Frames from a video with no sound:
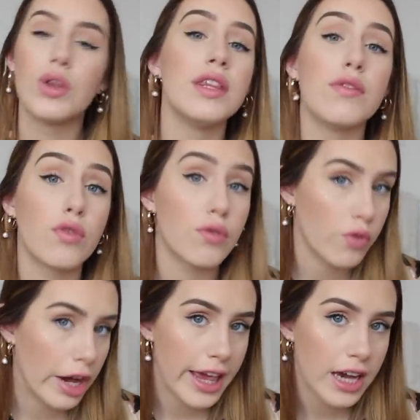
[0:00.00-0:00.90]
au niveau
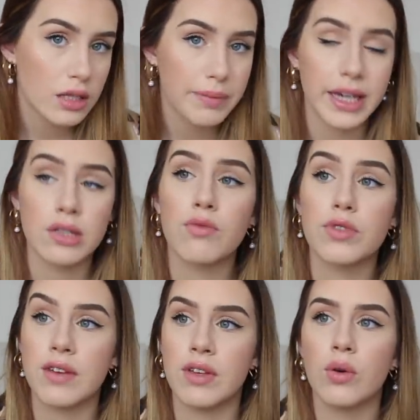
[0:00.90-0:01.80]
voyage par exemple,
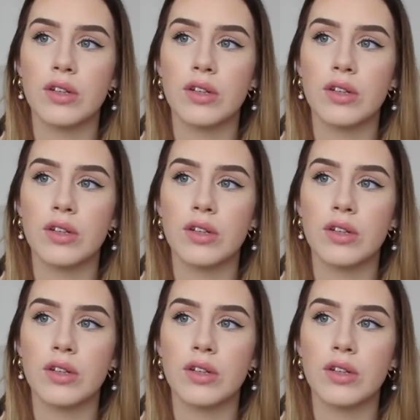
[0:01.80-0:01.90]
vous avez